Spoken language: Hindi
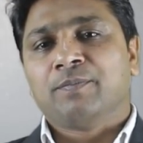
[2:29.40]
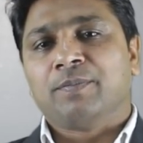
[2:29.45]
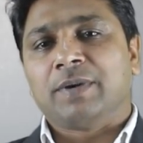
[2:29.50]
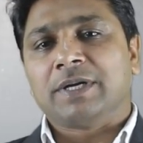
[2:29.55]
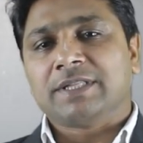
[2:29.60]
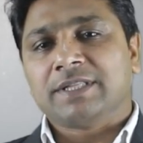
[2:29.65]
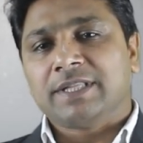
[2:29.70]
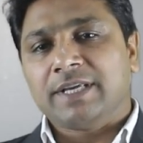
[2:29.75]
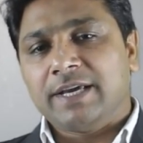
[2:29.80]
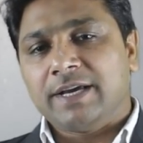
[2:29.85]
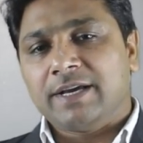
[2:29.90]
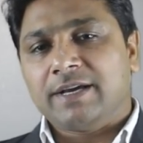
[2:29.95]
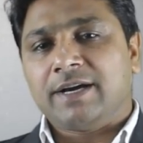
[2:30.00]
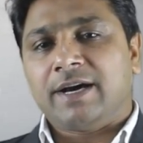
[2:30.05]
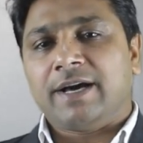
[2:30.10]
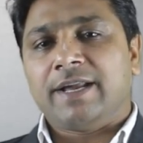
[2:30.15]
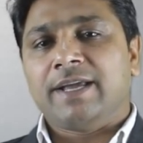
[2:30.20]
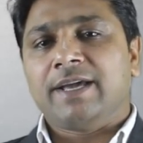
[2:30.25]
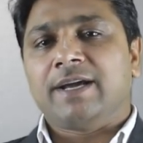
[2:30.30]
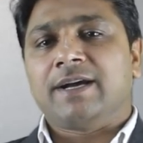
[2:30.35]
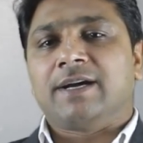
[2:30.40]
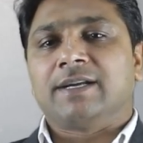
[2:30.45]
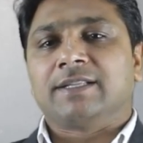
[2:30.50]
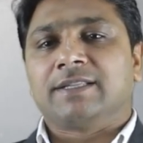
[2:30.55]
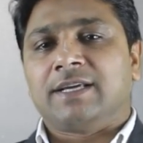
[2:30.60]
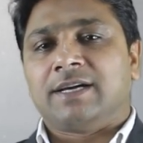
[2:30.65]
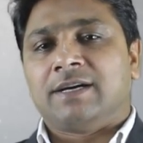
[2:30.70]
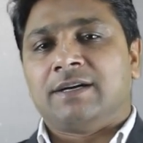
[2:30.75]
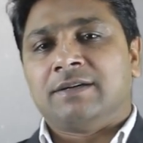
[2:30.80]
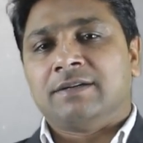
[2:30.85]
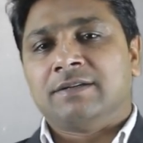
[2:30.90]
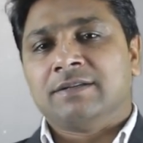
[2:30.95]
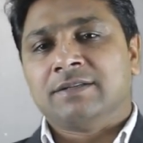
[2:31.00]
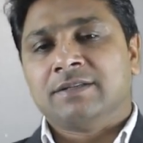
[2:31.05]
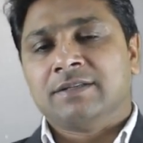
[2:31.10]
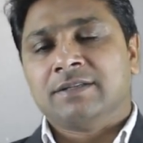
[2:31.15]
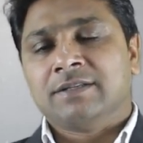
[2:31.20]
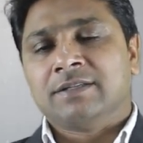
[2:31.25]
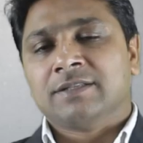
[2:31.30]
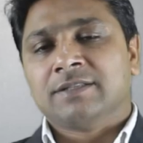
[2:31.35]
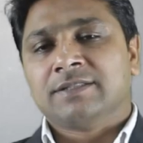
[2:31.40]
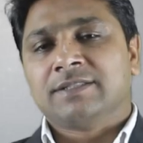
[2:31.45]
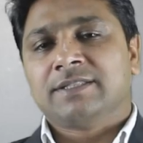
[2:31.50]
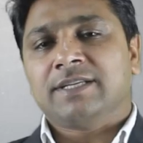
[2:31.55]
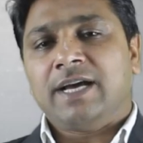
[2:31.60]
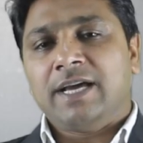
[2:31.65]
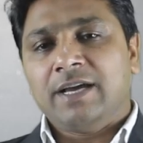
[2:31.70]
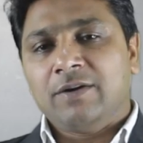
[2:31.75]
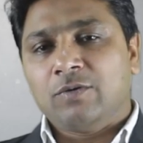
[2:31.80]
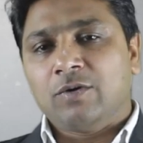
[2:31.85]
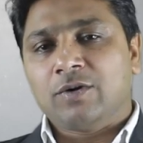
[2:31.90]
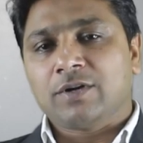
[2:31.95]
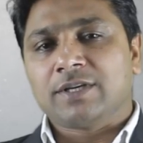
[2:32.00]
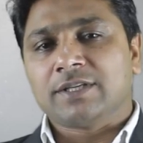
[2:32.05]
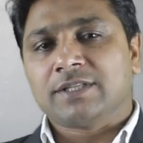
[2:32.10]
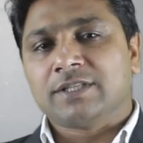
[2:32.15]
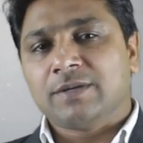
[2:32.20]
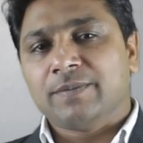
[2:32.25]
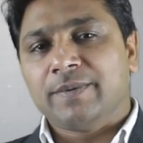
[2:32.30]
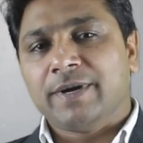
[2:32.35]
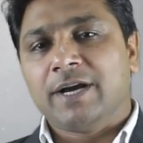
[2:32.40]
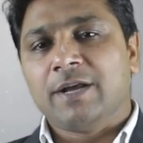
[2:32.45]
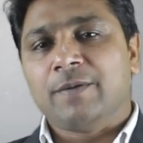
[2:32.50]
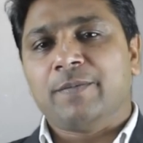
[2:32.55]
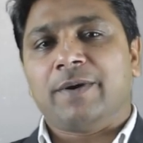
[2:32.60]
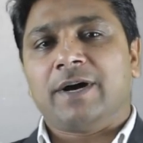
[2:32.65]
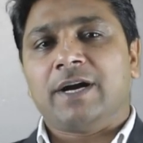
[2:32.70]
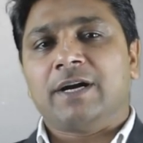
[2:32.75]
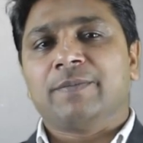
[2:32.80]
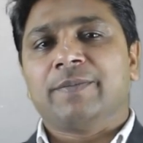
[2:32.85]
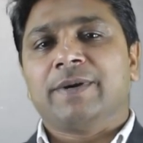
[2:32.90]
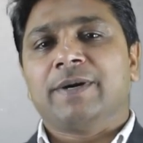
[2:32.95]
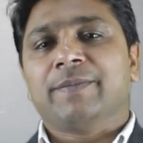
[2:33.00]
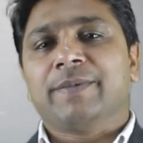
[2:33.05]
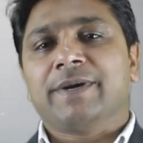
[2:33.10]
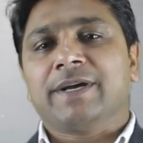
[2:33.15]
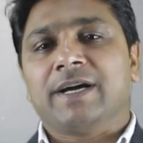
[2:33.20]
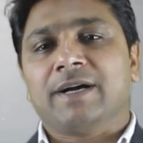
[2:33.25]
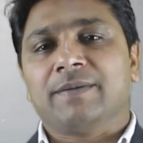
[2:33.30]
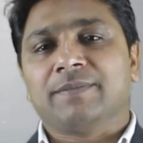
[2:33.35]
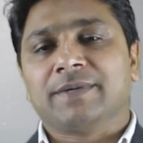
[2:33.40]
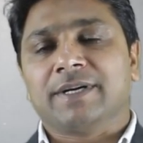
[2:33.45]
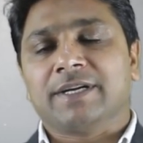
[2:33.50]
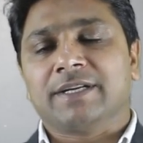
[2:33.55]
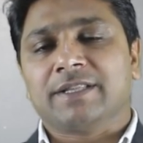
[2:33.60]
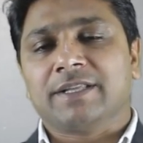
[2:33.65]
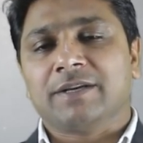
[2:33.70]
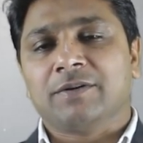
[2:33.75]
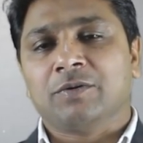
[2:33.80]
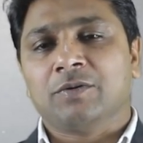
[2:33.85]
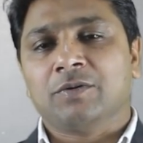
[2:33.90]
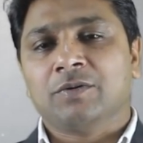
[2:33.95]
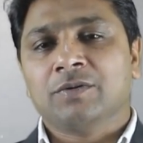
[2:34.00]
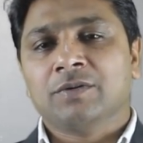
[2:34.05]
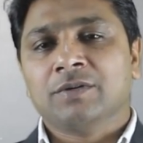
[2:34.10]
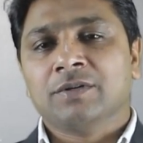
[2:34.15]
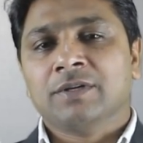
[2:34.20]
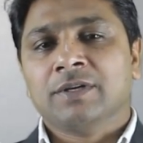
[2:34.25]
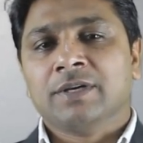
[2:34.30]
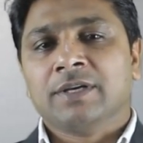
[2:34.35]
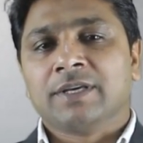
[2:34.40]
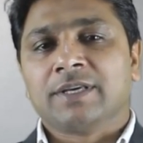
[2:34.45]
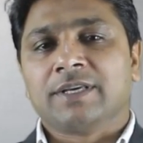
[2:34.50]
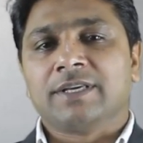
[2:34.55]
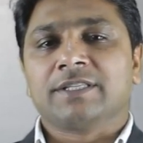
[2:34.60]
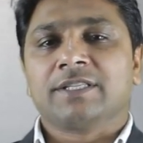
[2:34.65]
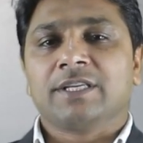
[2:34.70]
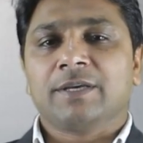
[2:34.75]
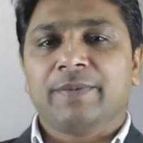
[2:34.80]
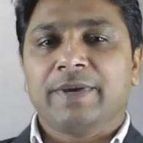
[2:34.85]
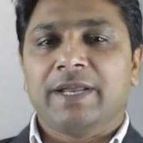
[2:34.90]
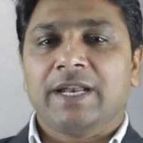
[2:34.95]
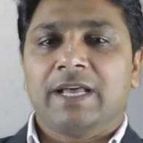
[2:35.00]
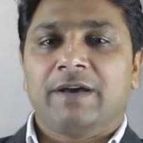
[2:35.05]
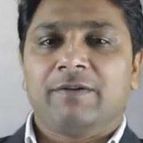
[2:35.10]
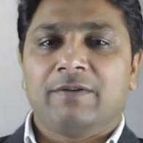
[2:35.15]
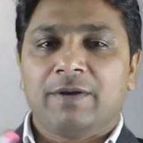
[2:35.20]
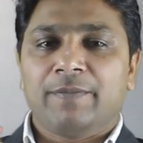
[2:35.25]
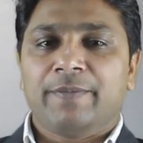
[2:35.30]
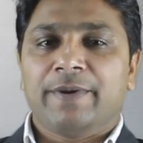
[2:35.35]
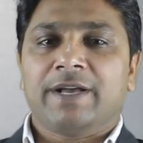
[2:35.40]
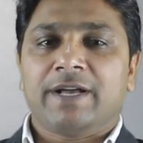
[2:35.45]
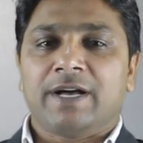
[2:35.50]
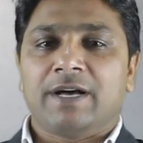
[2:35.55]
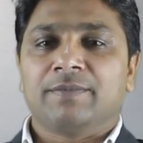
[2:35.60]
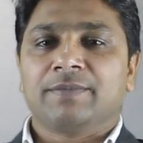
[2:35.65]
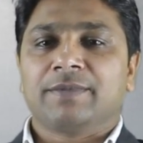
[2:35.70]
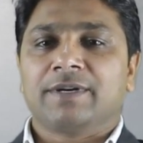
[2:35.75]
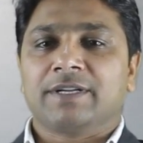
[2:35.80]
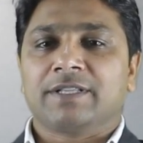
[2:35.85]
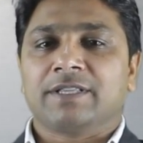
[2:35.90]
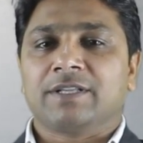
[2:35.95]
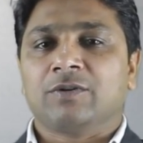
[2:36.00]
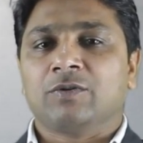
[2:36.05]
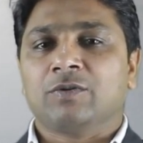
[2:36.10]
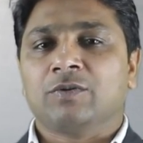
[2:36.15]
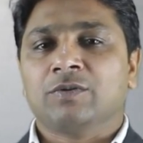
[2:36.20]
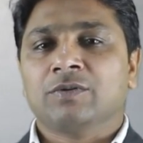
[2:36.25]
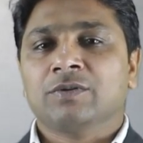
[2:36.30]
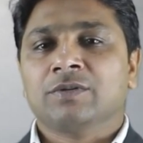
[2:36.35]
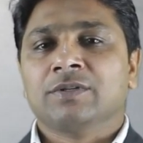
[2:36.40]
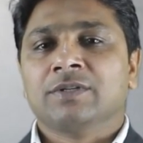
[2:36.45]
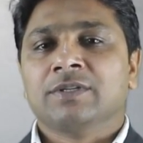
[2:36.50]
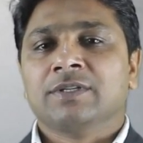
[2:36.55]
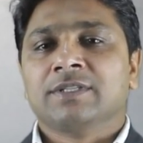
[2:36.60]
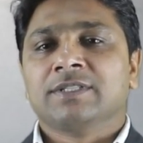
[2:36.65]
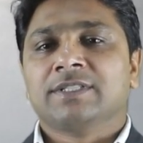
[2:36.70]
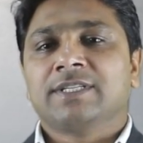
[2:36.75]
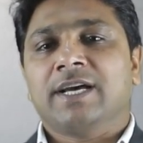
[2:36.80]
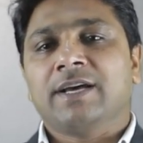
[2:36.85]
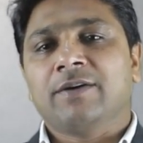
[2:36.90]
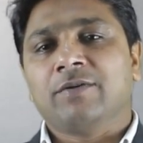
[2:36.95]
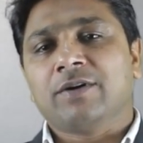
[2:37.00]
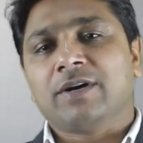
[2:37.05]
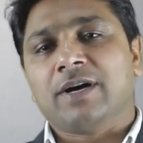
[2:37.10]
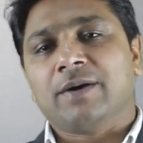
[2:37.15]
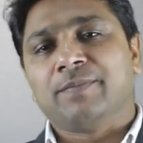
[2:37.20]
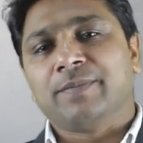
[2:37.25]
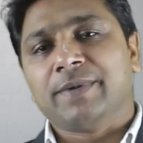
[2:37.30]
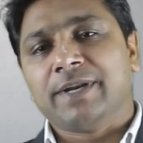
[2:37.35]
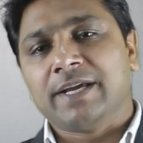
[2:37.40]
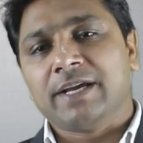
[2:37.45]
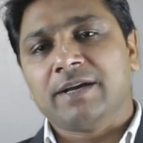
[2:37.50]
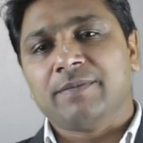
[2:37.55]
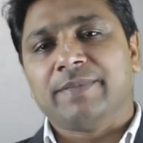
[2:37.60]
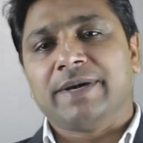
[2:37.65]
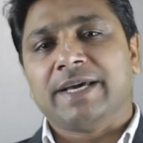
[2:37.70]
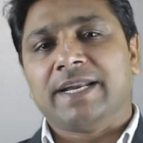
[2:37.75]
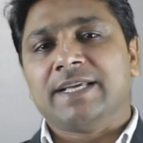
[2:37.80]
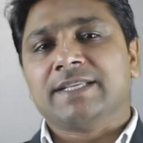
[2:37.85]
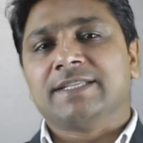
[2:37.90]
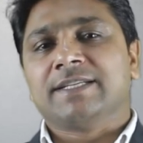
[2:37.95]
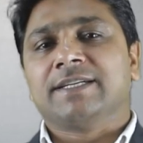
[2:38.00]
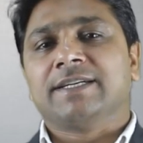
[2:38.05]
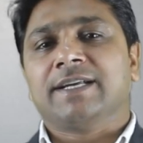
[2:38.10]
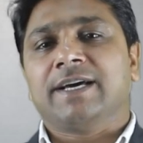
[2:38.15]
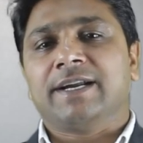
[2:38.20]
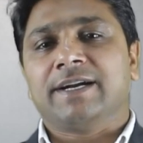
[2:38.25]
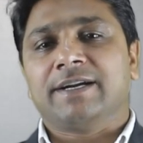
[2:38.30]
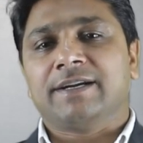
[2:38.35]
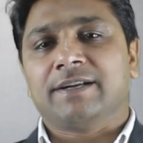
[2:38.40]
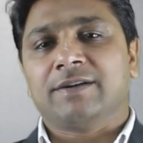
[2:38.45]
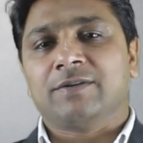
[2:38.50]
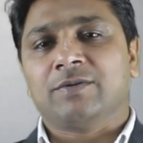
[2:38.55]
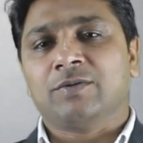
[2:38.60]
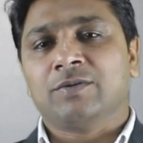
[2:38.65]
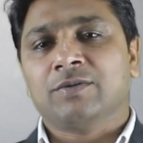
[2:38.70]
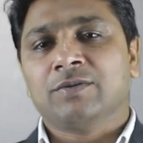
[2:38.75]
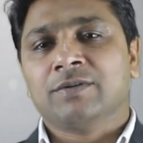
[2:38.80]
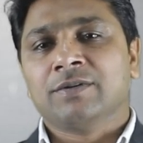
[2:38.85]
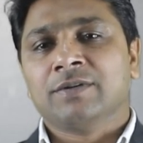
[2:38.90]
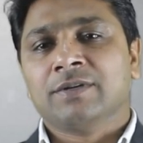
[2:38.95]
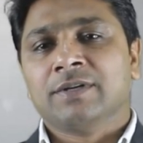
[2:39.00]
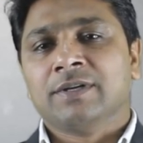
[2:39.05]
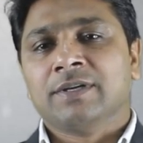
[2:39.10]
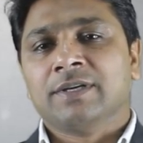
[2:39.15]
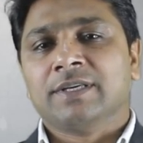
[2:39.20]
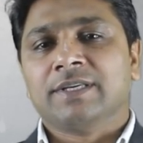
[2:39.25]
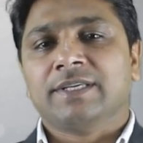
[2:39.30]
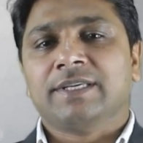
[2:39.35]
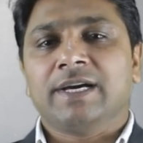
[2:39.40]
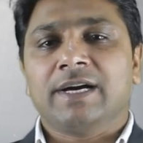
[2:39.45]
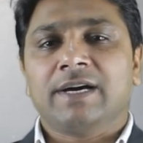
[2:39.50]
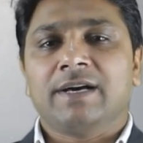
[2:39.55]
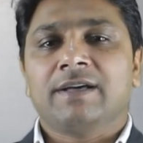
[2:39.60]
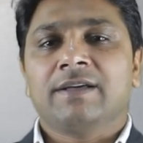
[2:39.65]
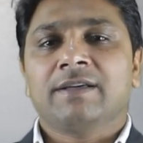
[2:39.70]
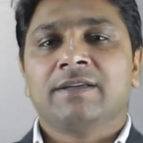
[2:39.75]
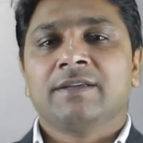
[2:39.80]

प्रत्येक कार्यकर्ता चाहे वो किसी भी डिपार्टमेंट में काम करते हों किसी भी लेवल पे काम करते हों चाहे वो कंपनी के मैनेजिंग डायरेक्टर हों या